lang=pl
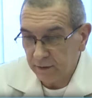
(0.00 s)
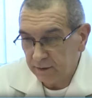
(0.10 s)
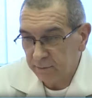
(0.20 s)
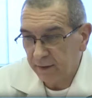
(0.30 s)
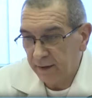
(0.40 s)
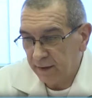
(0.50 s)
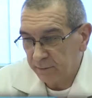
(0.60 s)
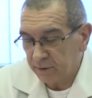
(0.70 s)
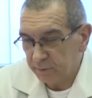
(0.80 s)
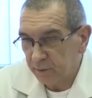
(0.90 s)
tego jest badana
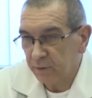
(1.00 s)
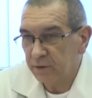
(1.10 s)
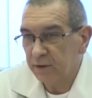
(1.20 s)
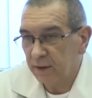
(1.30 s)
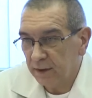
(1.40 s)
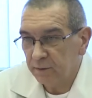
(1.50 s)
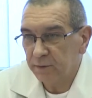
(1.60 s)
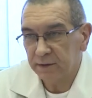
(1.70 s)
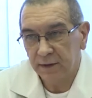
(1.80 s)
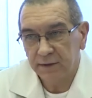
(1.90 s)
przez położnika i
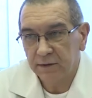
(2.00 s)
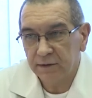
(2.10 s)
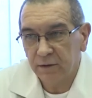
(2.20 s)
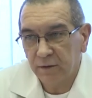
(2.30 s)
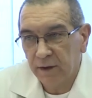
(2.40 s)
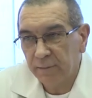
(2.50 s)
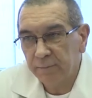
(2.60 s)
przez anestezjologa.